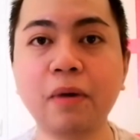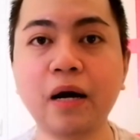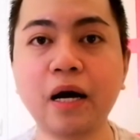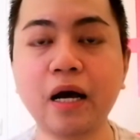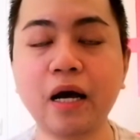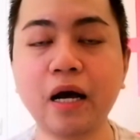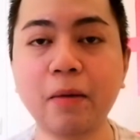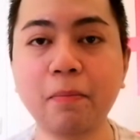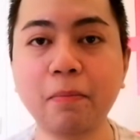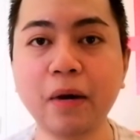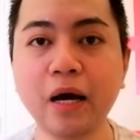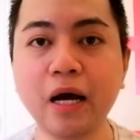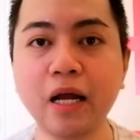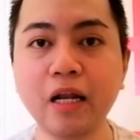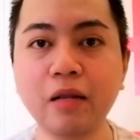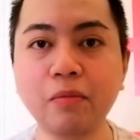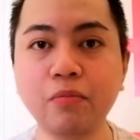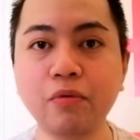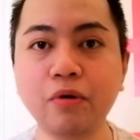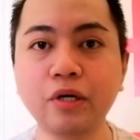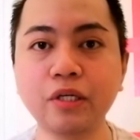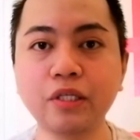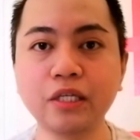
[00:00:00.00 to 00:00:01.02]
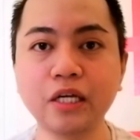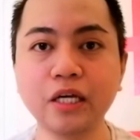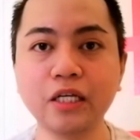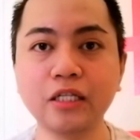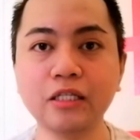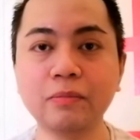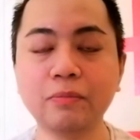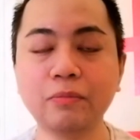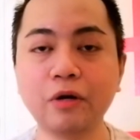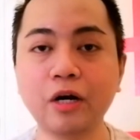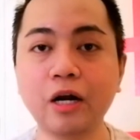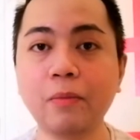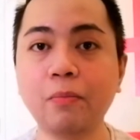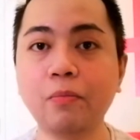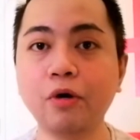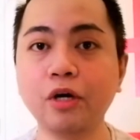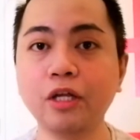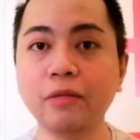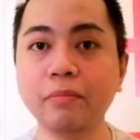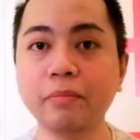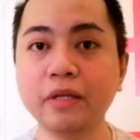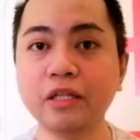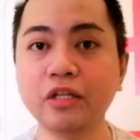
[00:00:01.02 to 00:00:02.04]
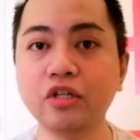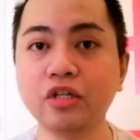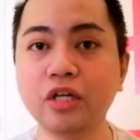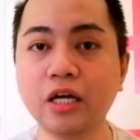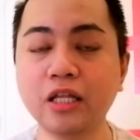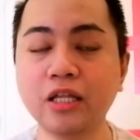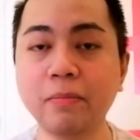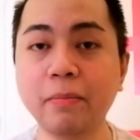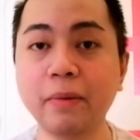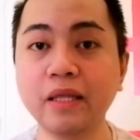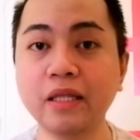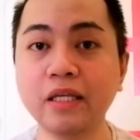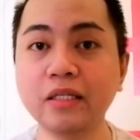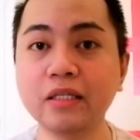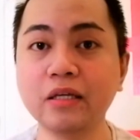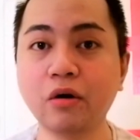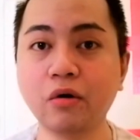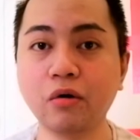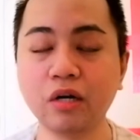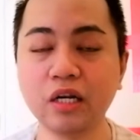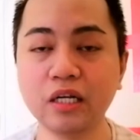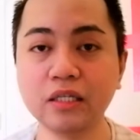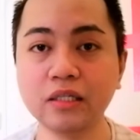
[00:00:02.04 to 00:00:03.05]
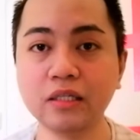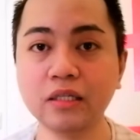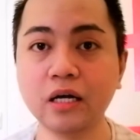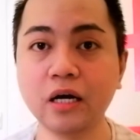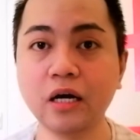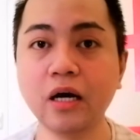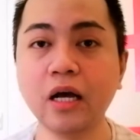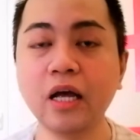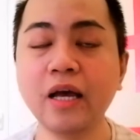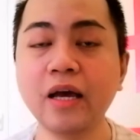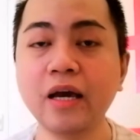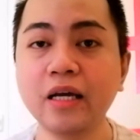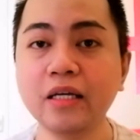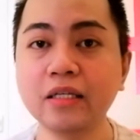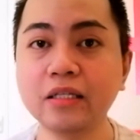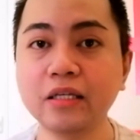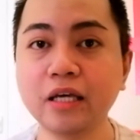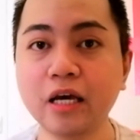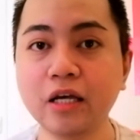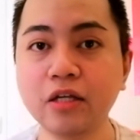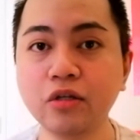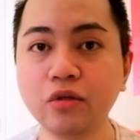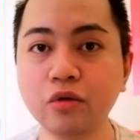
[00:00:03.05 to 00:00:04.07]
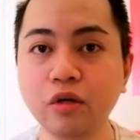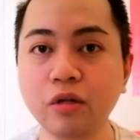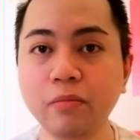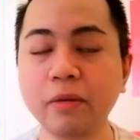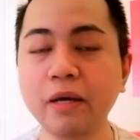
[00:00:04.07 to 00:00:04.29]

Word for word: pang ang pangalan po kasi is per appointment siya, depende sa oras ng schedule.